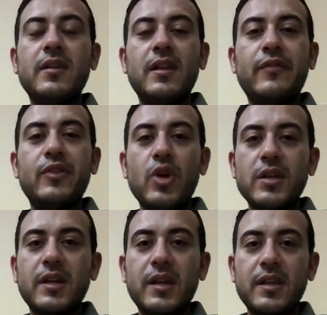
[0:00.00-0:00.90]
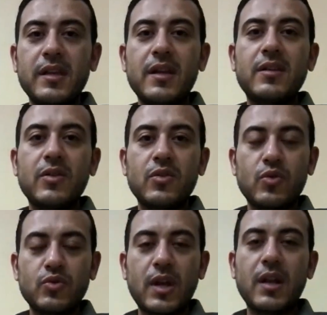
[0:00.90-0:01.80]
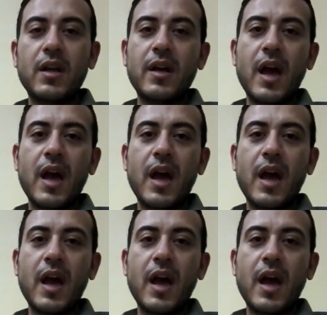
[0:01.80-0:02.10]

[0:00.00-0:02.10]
الفيديوهات الجديده توصل لك